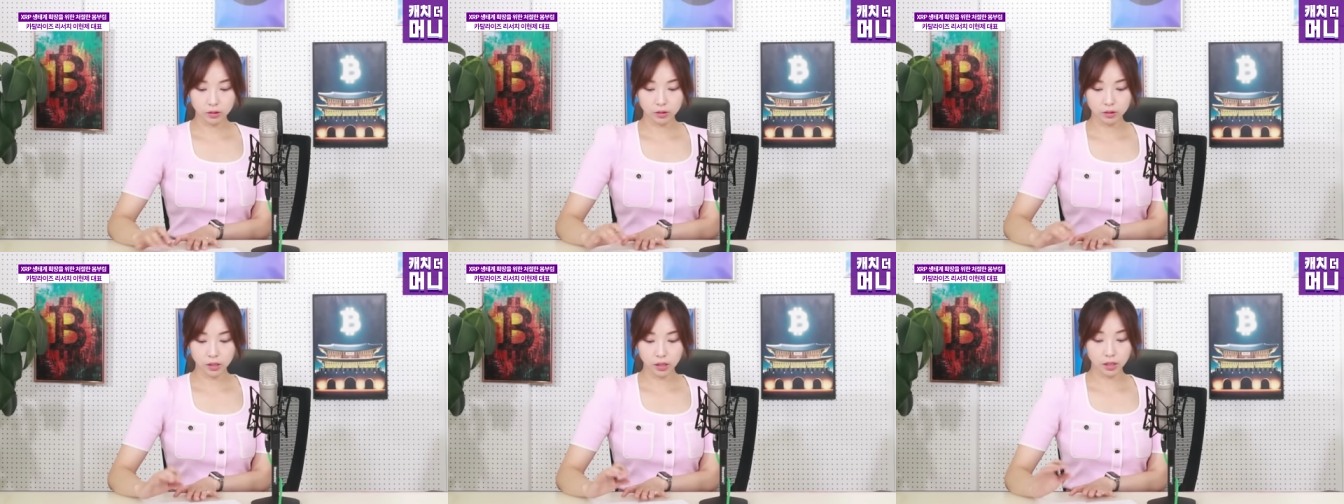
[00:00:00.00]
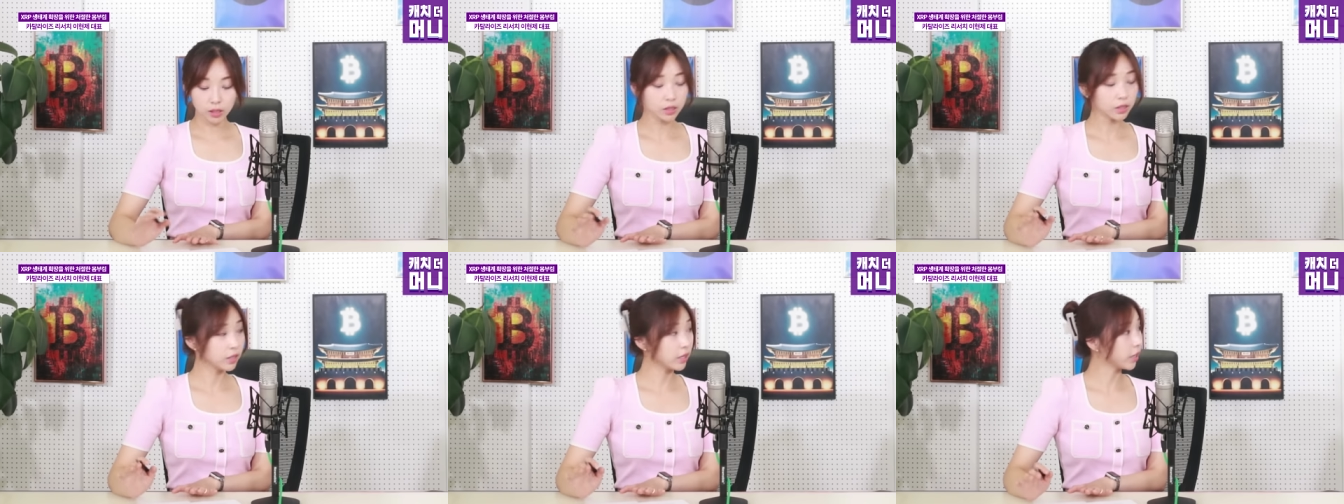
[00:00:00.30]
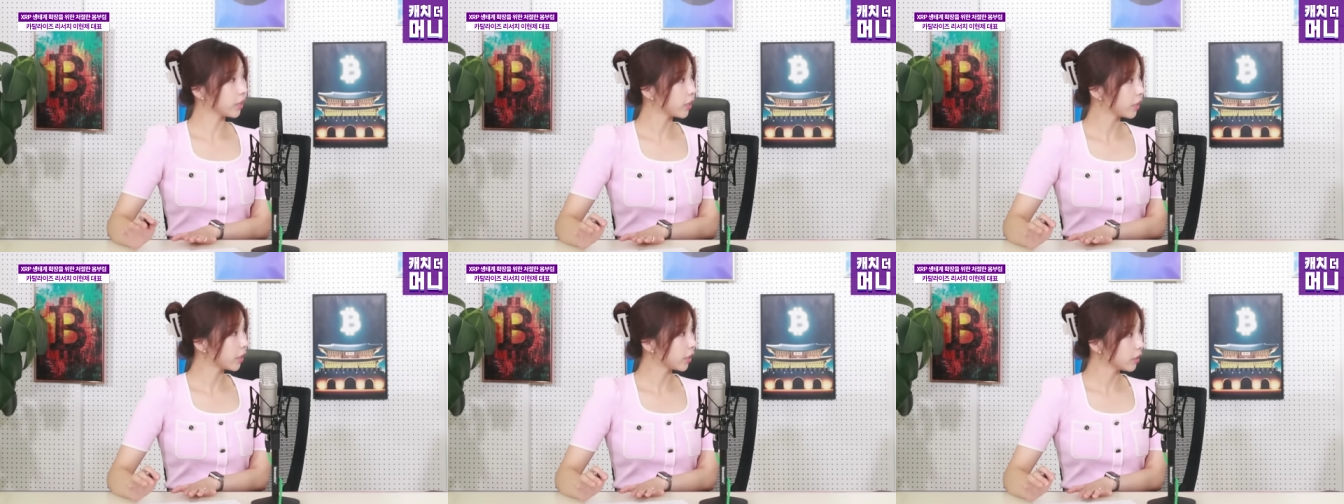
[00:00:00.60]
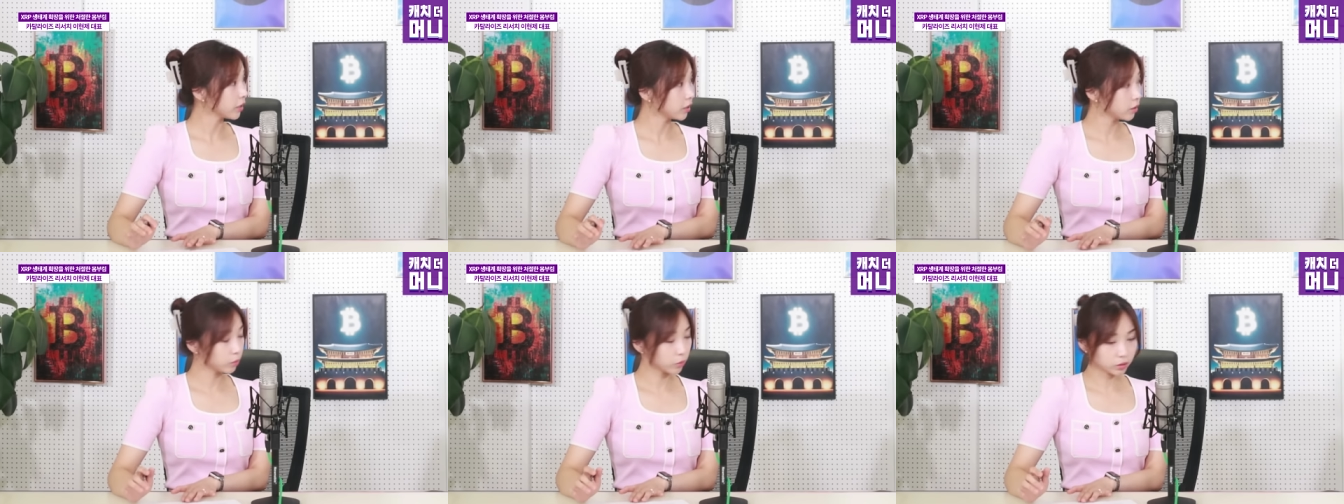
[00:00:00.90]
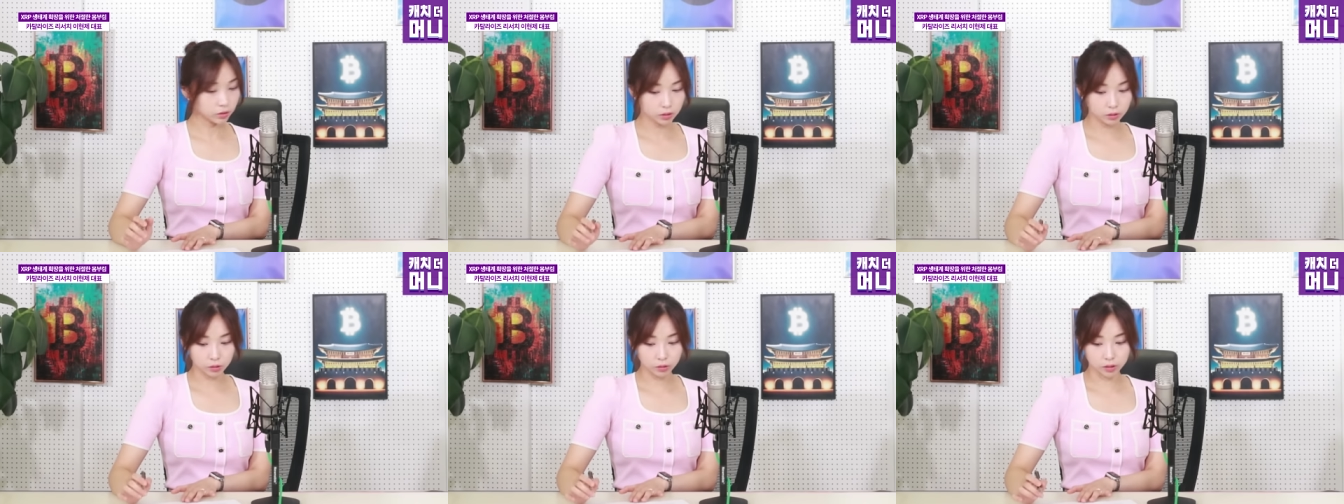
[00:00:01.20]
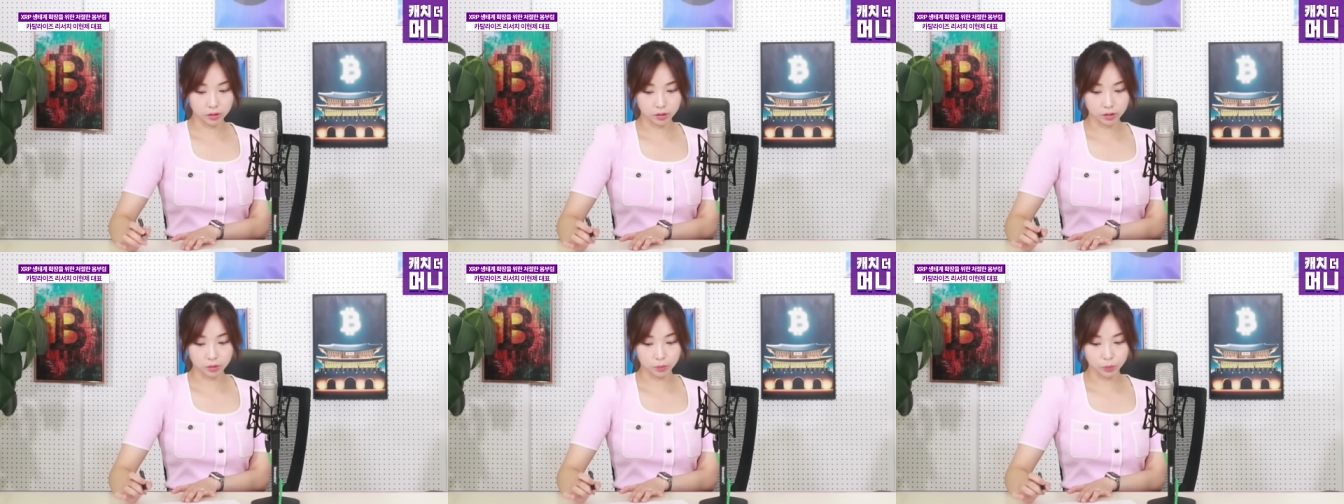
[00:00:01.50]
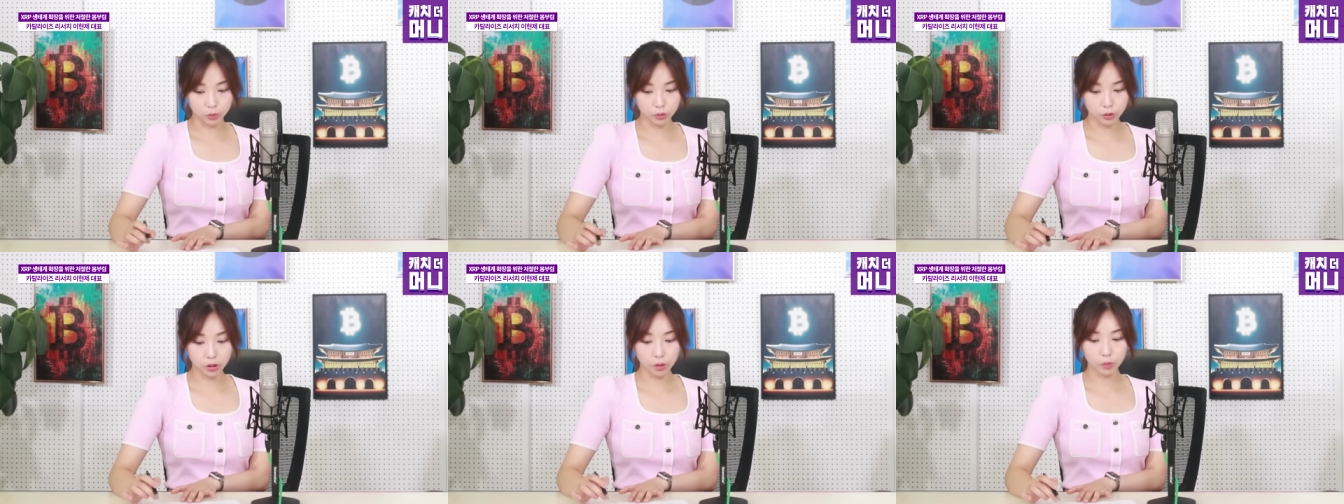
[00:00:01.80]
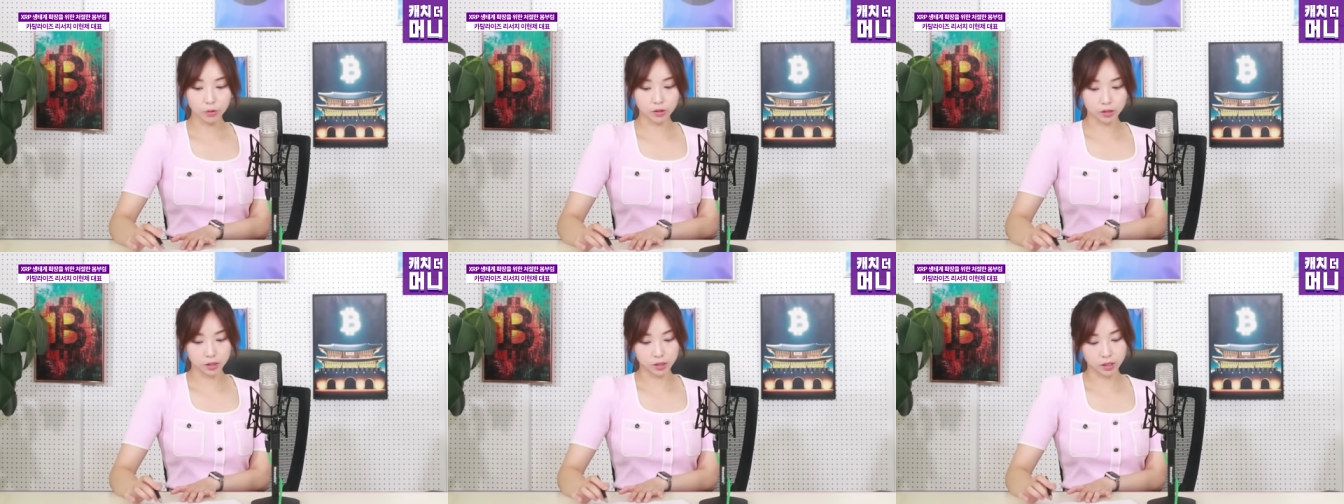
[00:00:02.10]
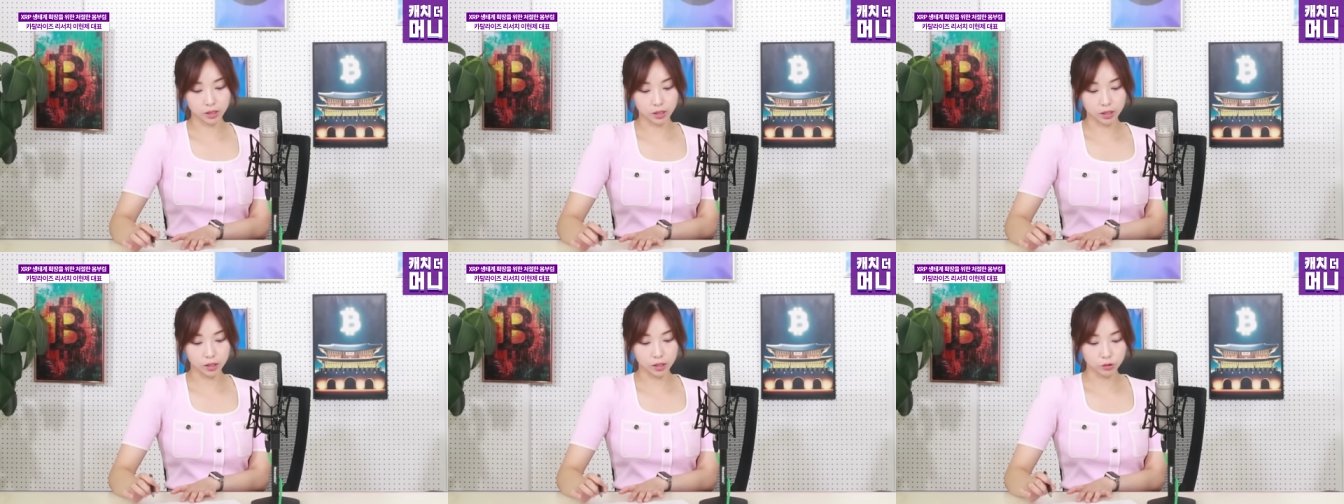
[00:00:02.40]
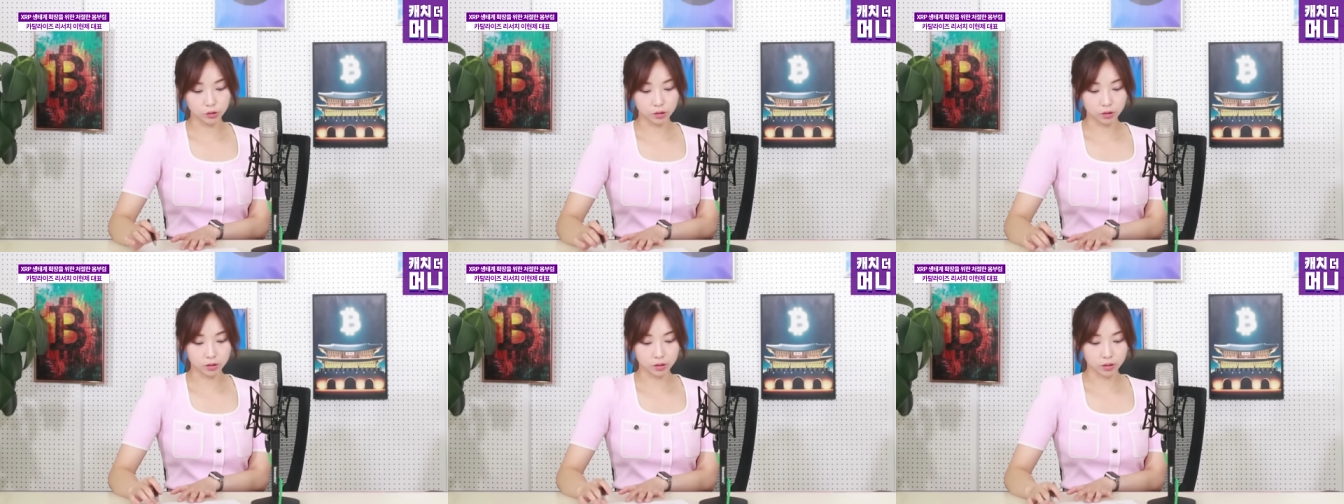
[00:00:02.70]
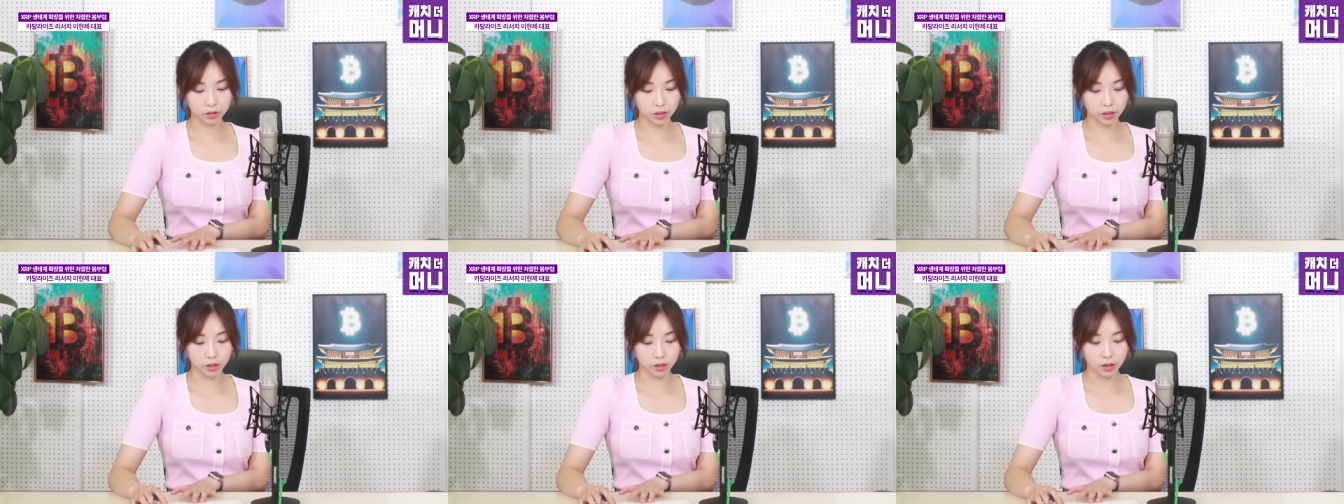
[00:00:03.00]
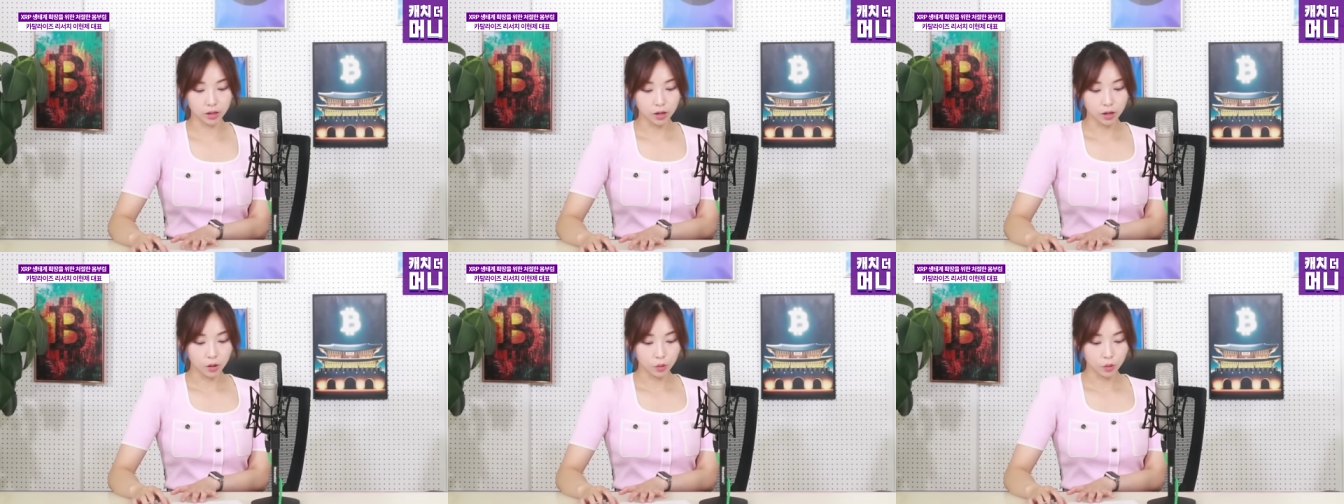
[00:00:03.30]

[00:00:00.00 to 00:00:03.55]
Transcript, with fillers: 체인 얘기를 하시면서 그 퓨처버스 얘기를 해주셨는데,